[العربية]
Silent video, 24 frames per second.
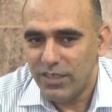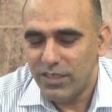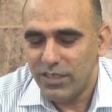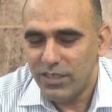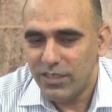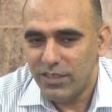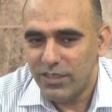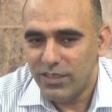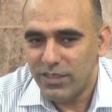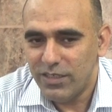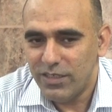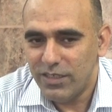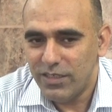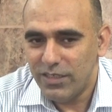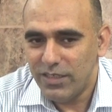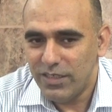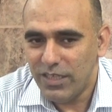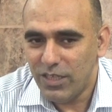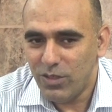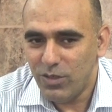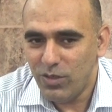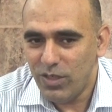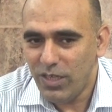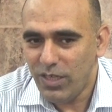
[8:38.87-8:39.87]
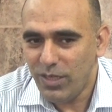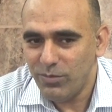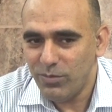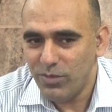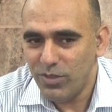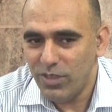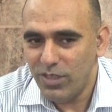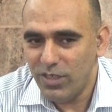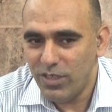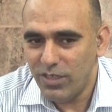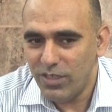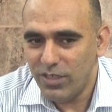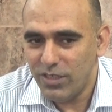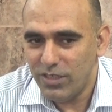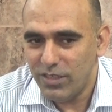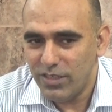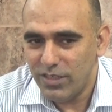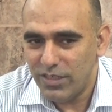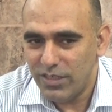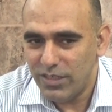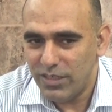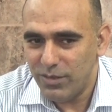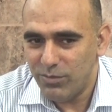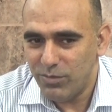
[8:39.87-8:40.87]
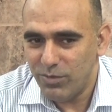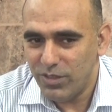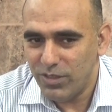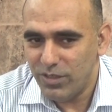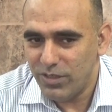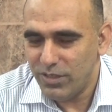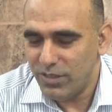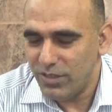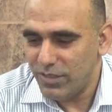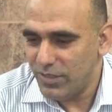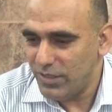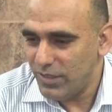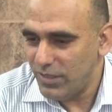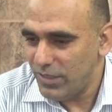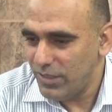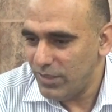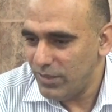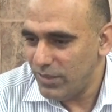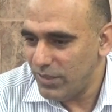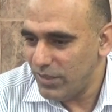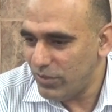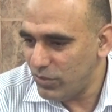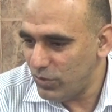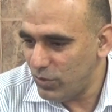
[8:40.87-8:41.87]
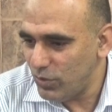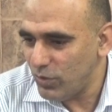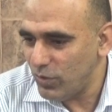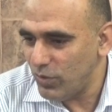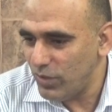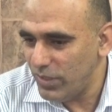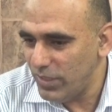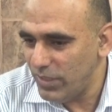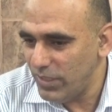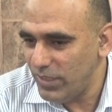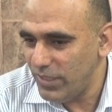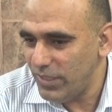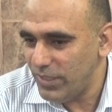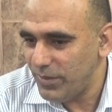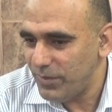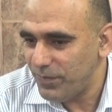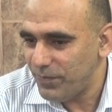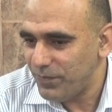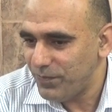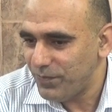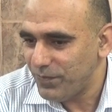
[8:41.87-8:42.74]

آه، نحن الحمد لله لما آه، نشتغل هني